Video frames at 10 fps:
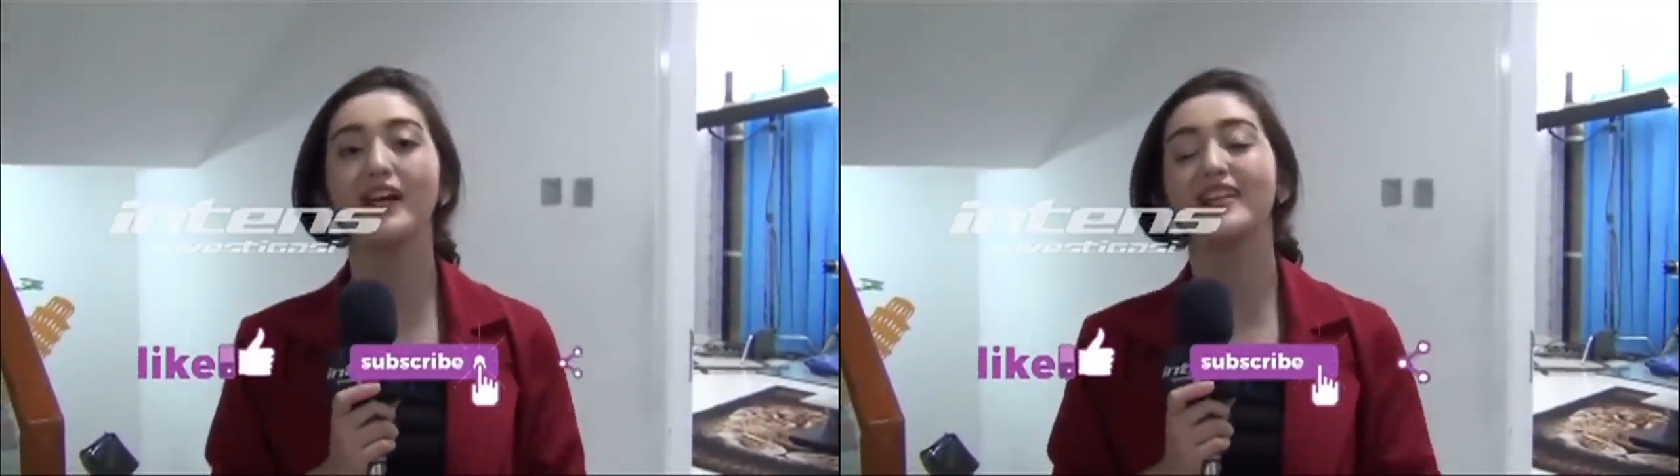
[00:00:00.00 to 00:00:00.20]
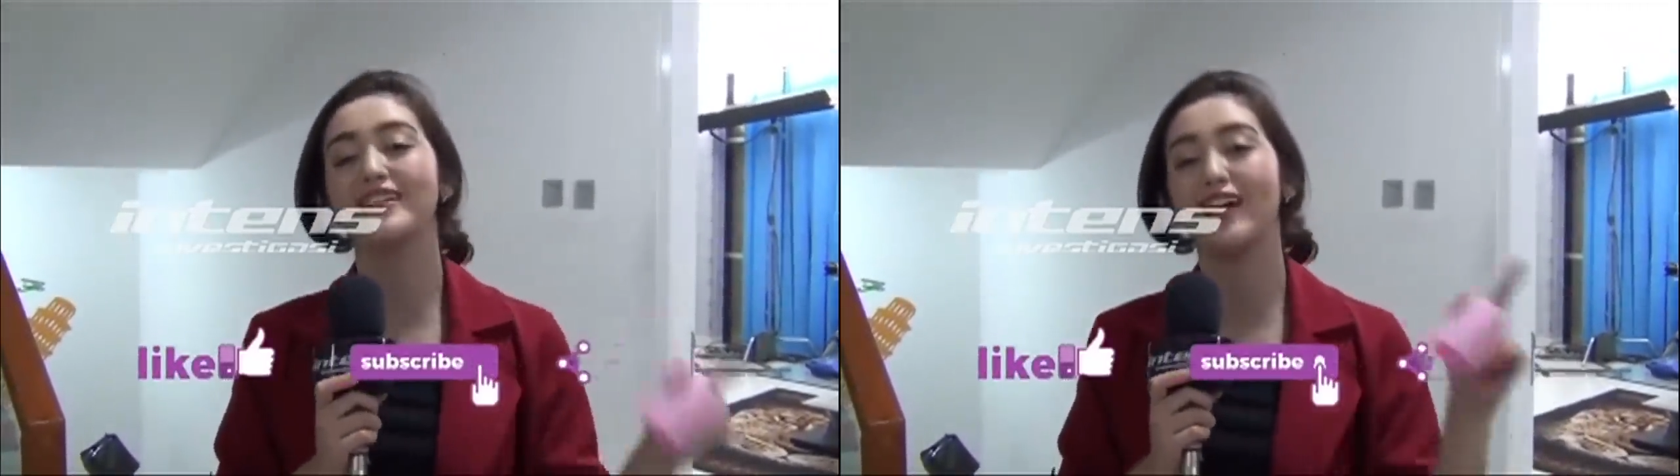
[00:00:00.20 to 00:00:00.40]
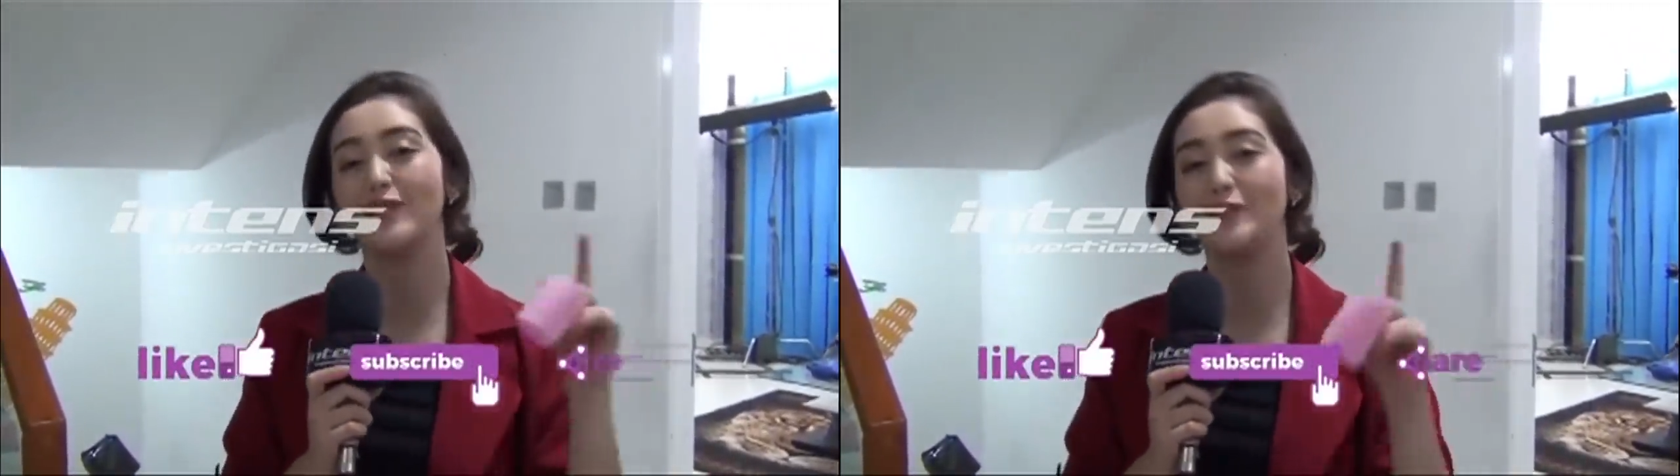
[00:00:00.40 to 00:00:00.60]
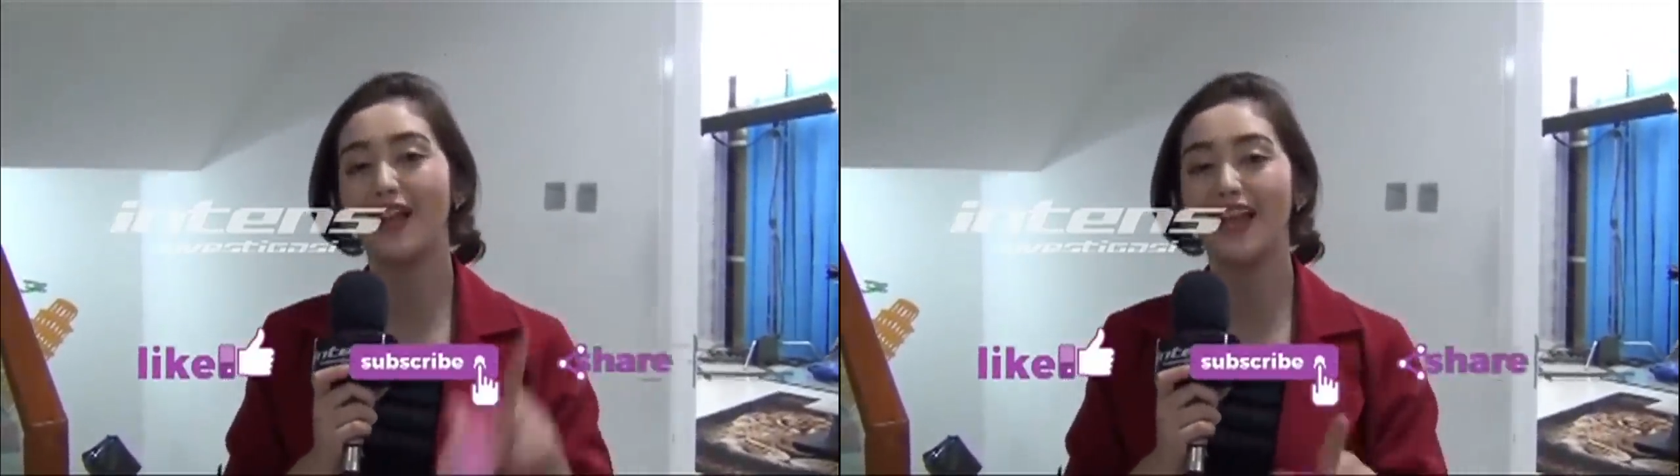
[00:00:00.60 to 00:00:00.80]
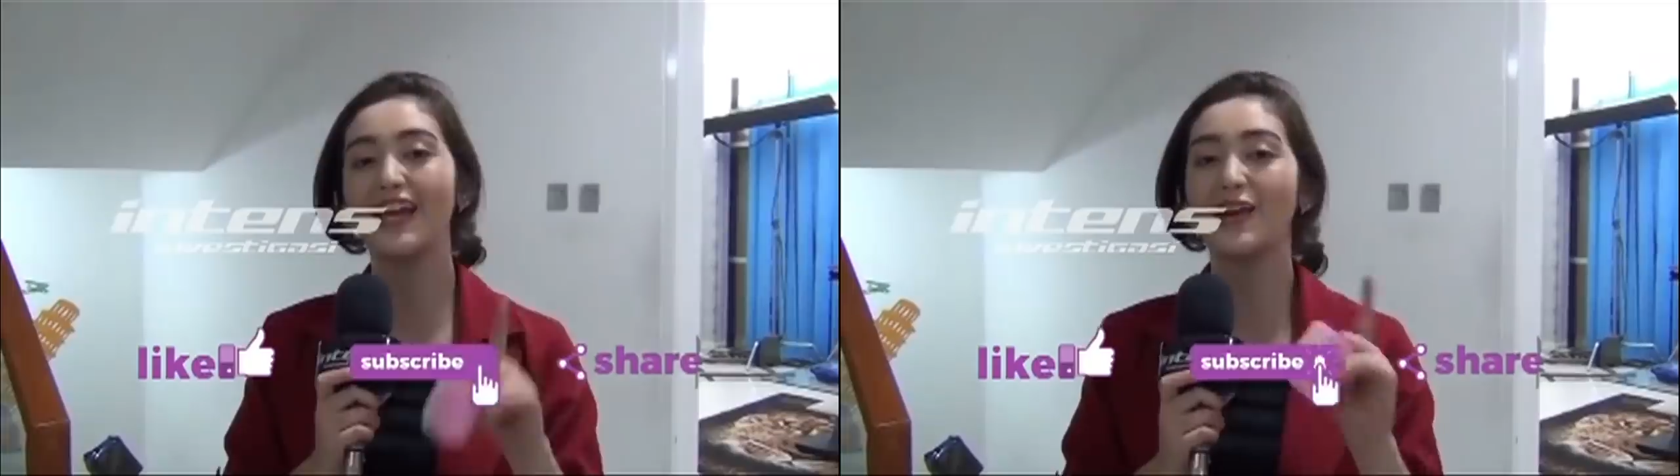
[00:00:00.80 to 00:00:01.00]
Jangan lupa
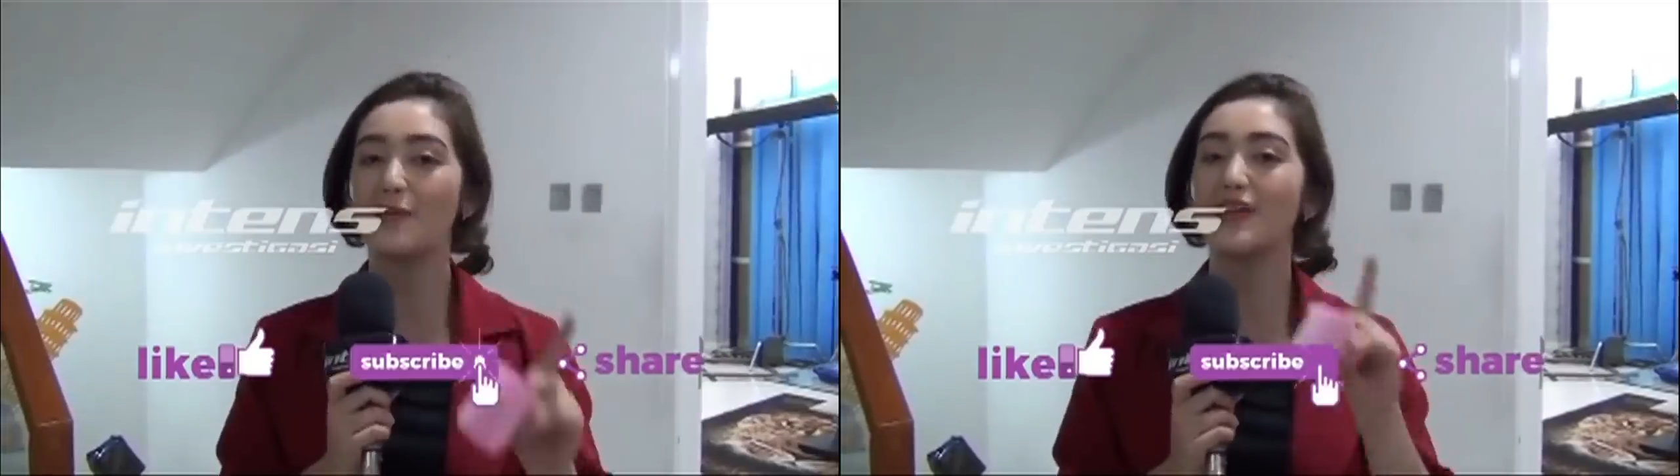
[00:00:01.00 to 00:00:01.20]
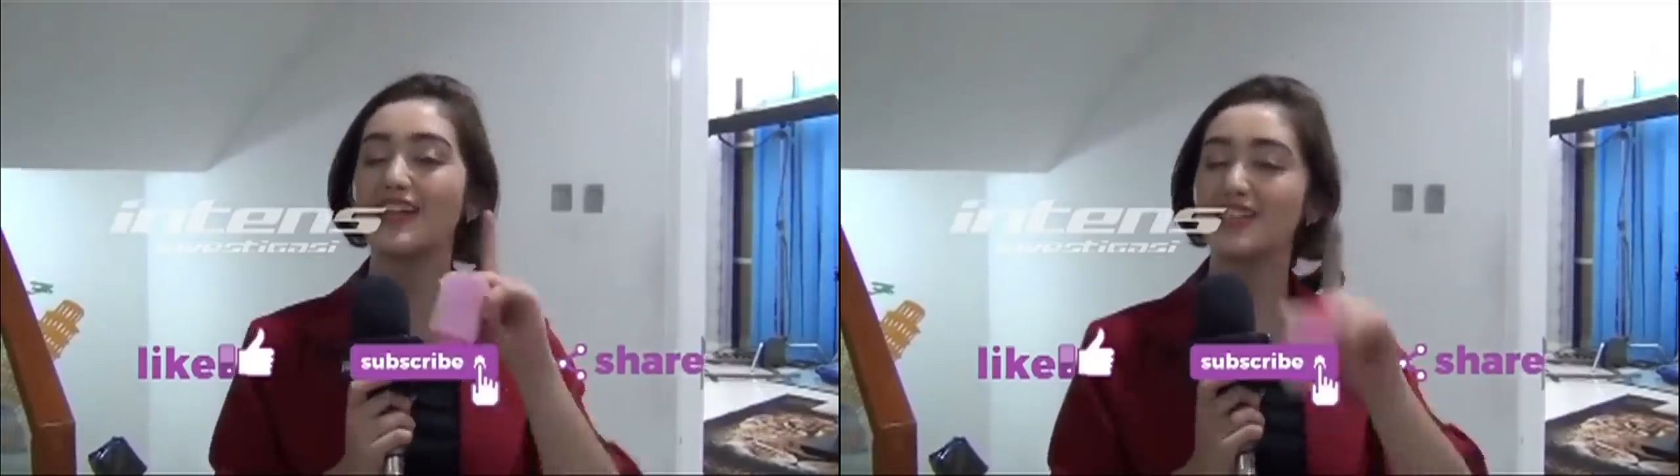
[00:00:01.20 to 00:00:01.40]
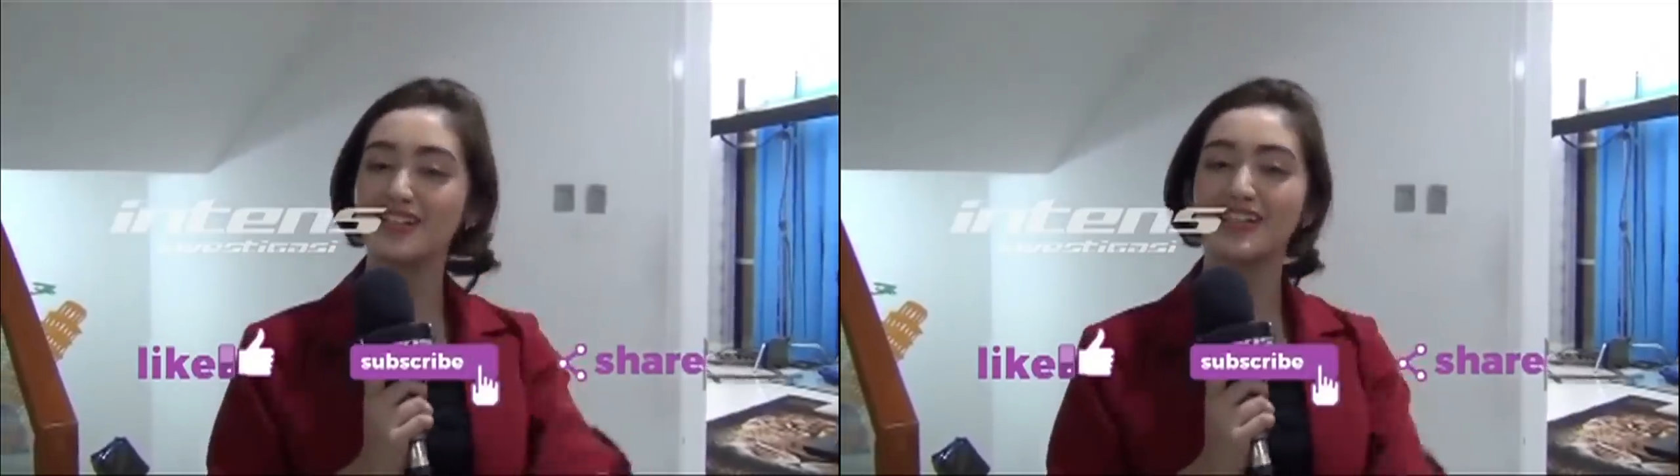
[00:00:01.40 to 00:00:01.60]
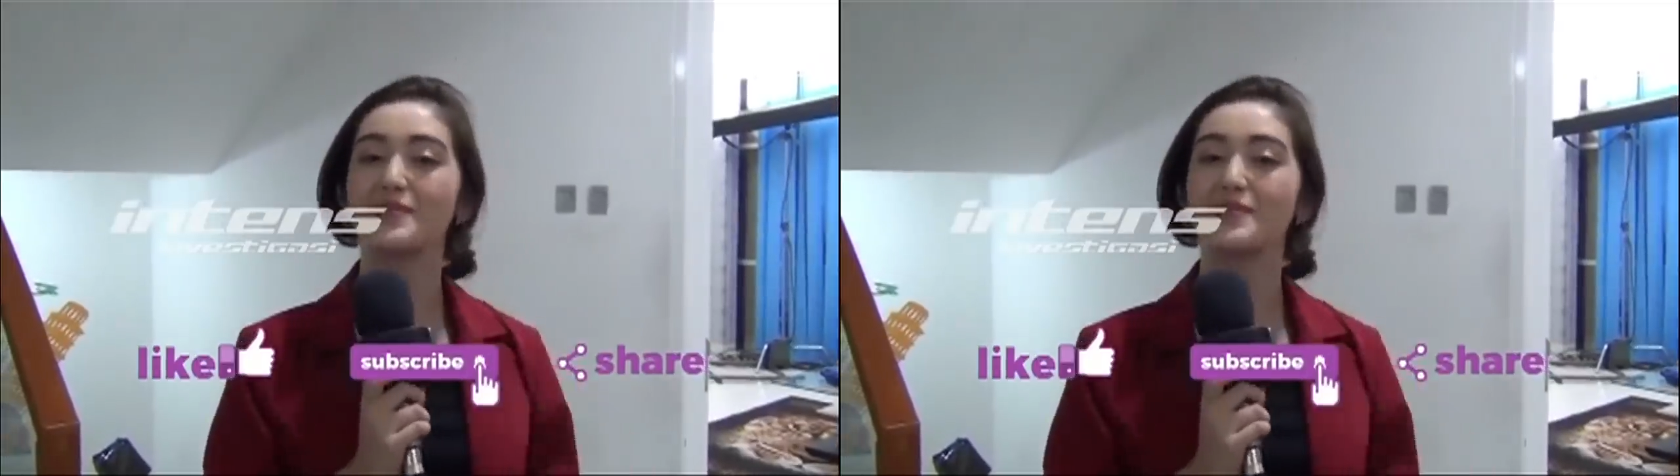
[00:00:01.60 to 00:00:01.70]
like, komen, dan juga